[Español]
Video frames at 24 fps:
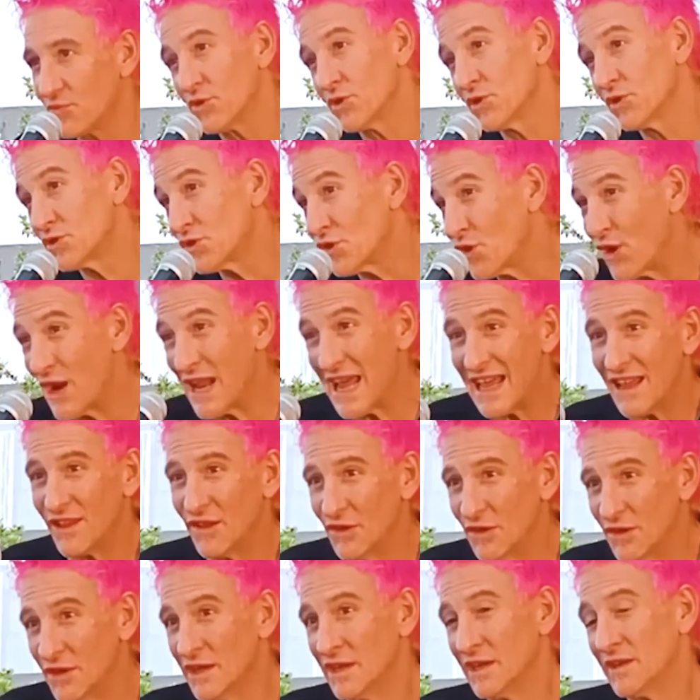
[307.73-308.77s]
Por otro
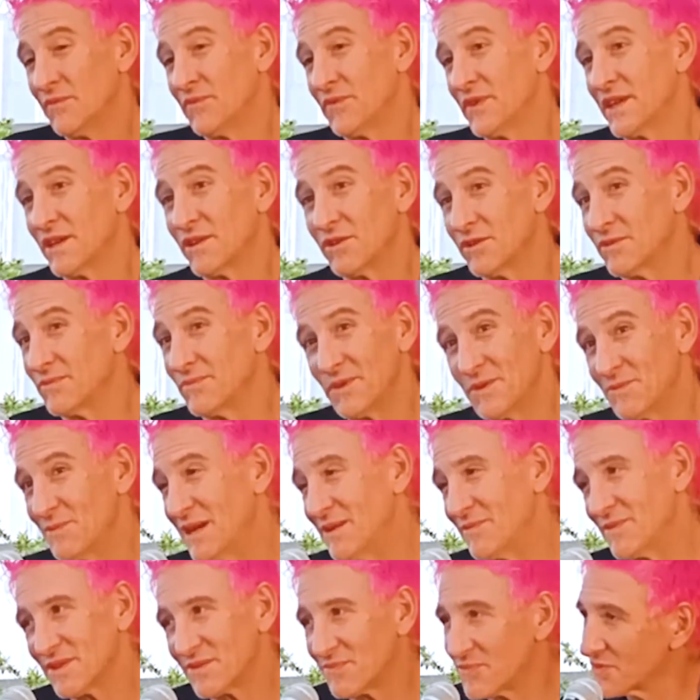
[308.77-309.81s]
lado, digo, no
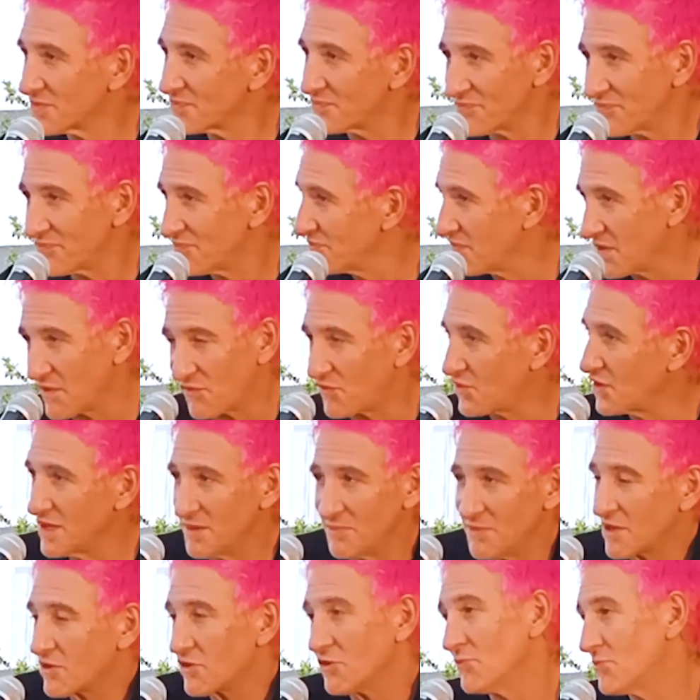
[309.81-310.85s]
mames, pues me
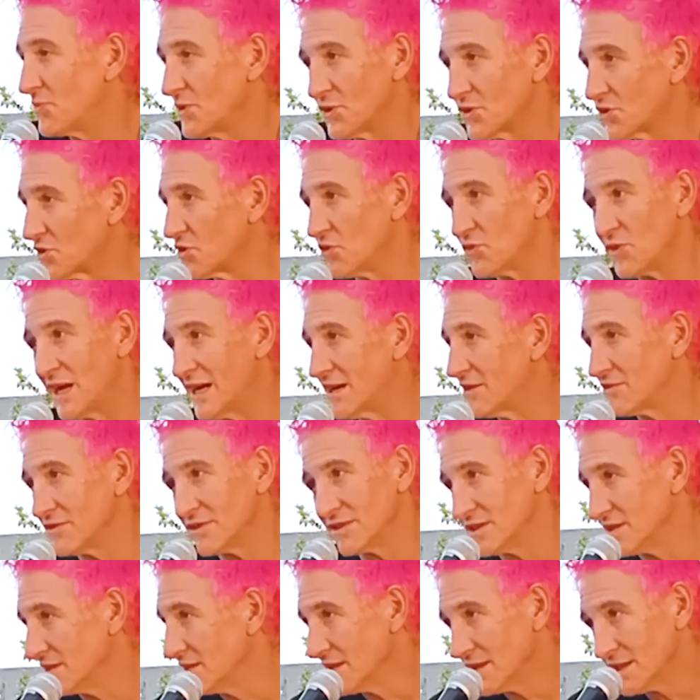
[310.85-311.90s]
fui, me compré otro
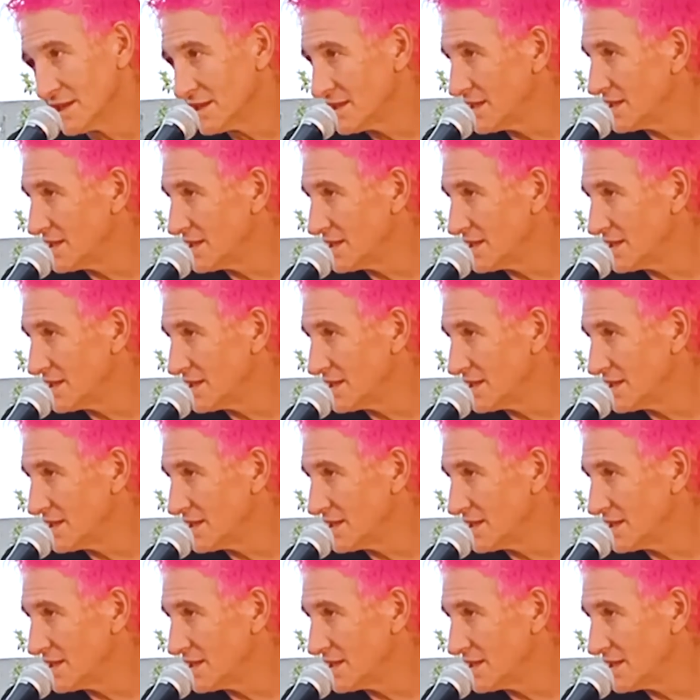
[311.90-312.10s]
bajo y,